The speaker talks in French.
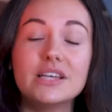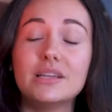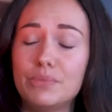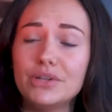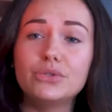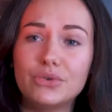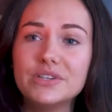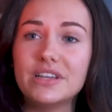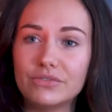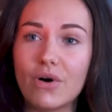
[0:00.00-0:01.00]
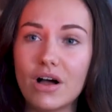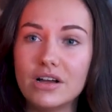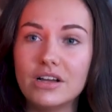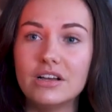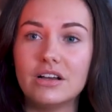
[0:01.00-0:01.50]
Ça peut être trouver sa voie.
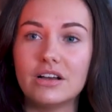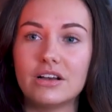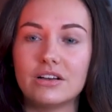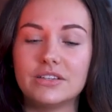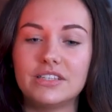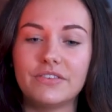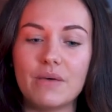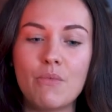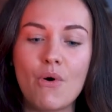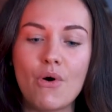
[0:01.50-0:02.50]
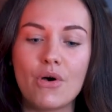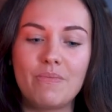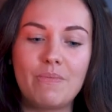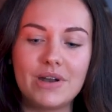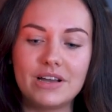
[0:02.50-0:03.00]
Euh, c'est vraiment
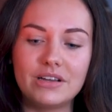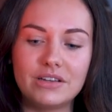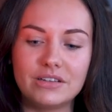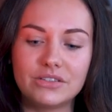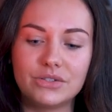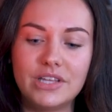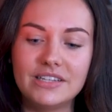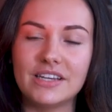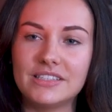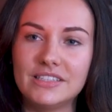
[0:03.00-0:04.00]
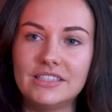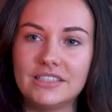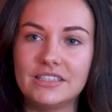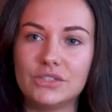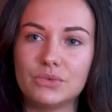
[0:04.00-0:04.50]
euh, plein
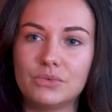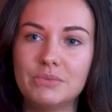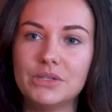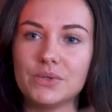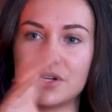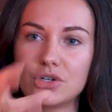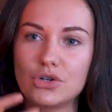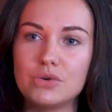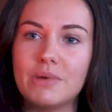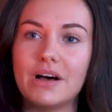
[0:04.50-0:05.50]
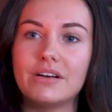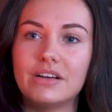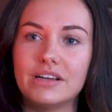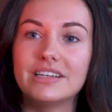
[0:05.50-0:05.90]
d'exercices qui sont mis dans un chemin